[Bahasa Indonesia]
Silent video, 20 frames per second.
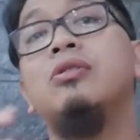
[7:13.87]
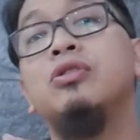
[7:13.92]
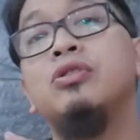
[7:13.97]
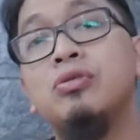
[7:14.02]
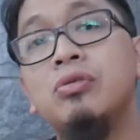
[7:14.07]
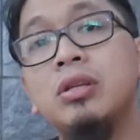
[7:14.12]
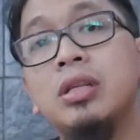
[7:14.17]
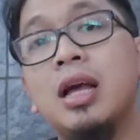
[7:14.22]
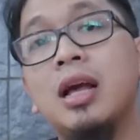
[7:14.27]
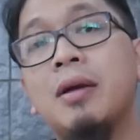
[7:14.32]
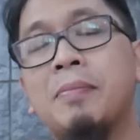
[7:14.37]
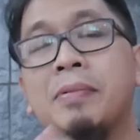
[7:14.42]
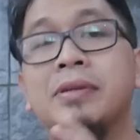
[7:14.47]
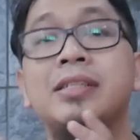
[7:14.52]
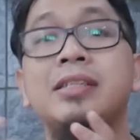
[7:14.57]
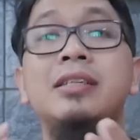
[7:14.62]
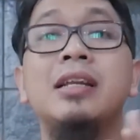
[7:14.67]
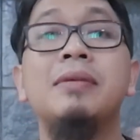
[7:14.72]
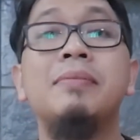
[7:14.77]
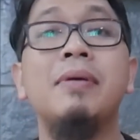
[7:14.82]
ke ujungnya
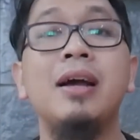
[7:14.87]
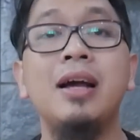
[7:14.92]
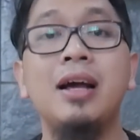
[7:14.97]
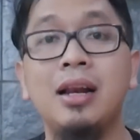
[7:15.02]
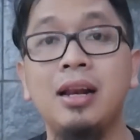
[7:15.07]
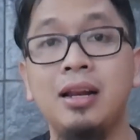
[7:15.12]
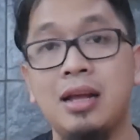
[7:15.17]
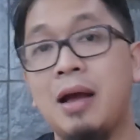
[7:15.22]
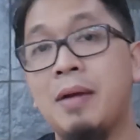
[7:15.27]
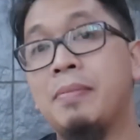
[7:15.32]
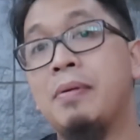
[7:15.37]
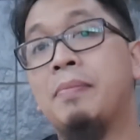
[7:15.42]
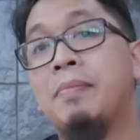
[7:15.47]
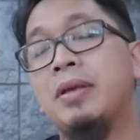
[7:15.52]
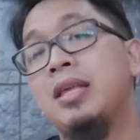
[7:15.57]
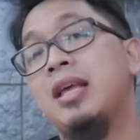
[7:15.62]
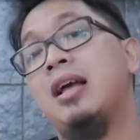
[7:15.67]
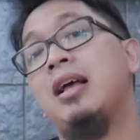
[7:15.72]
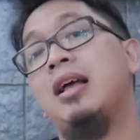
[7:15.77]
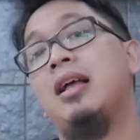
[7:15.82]
pasti jadi mahal HPP-nya